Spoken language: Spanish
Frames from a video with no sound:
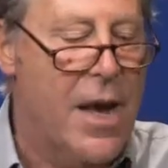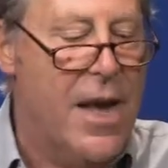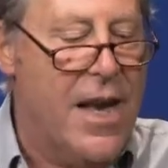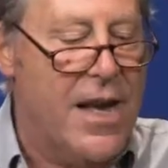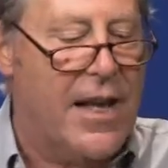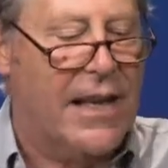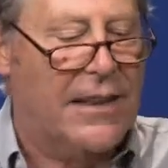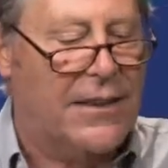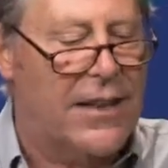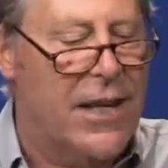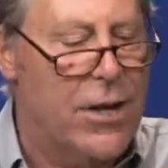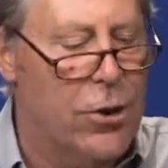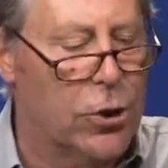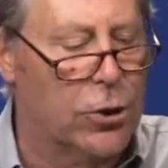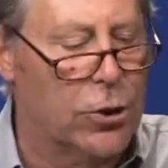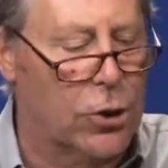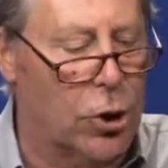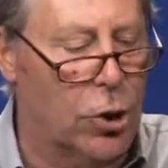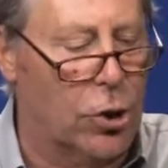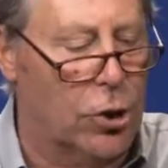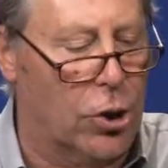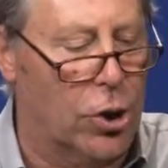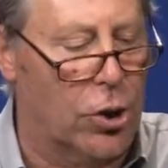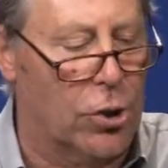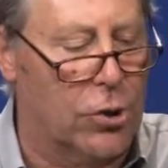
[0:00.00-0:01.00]
Y que si
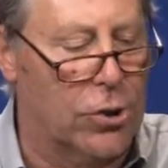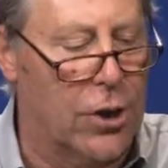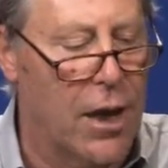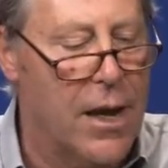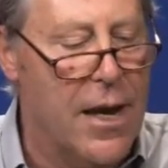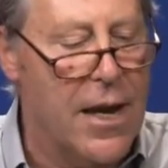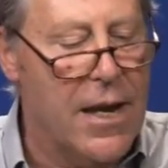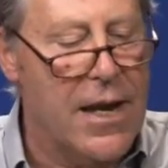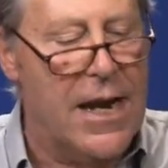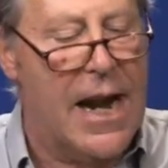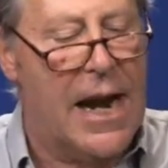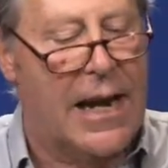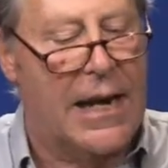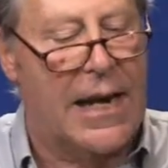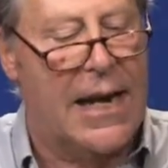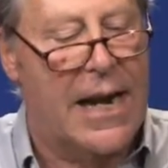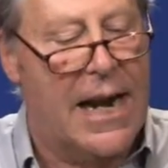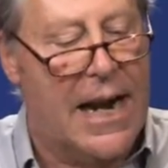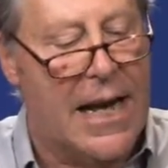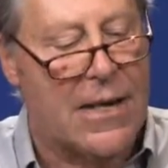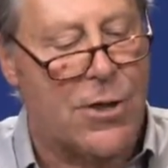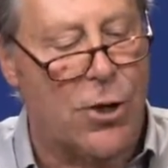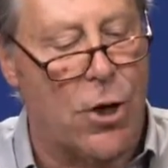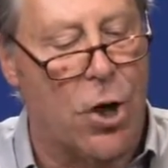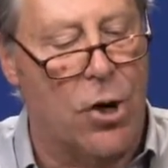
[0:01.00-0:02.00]
nosotros y la
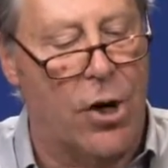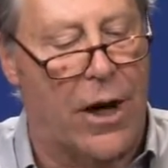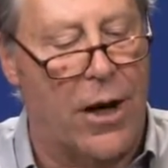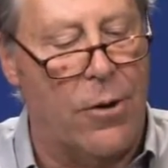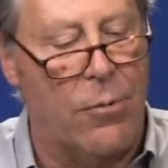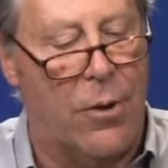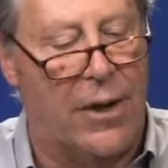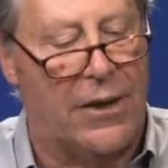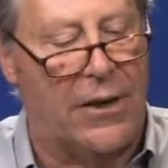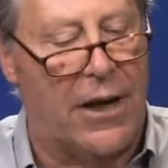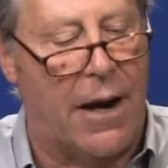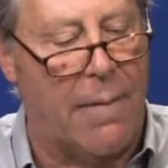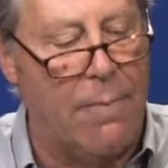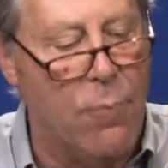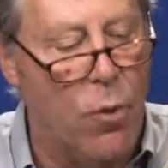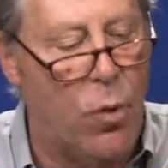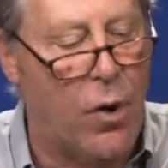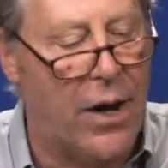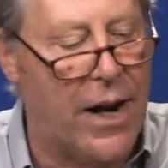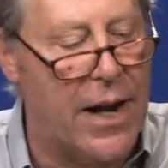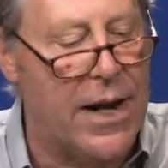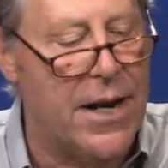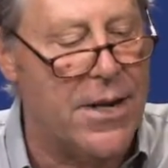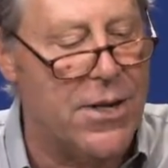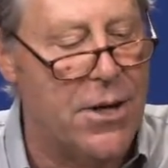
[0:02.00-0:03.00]
generación que nuestras
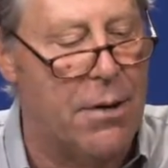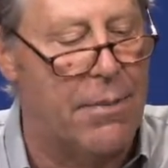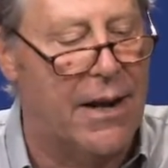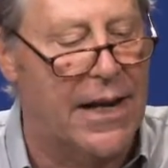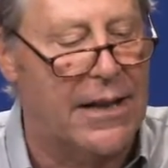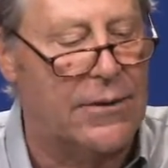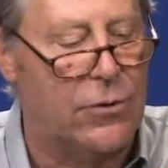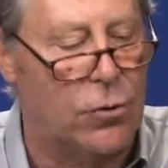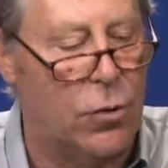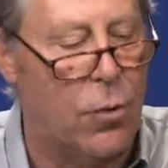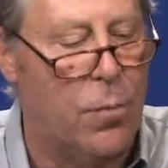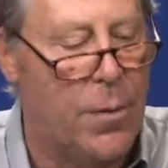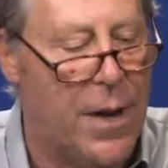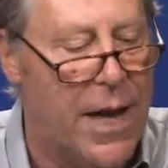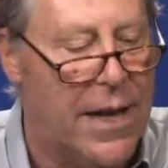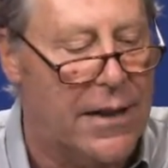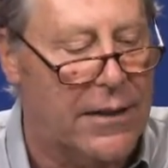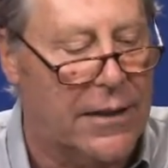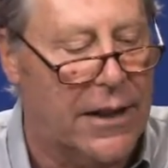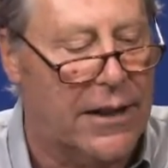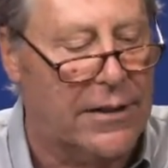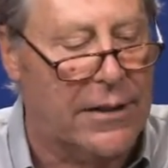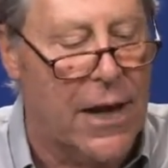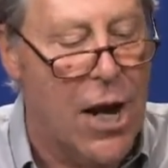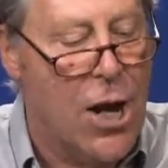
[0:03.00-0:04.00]
mujeres llevan en sus
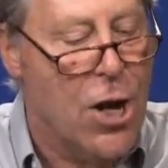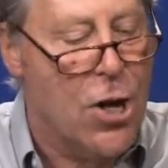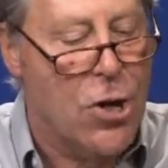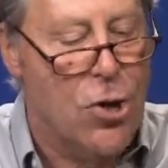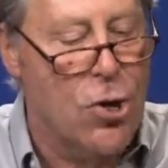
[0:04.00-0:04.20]
vientres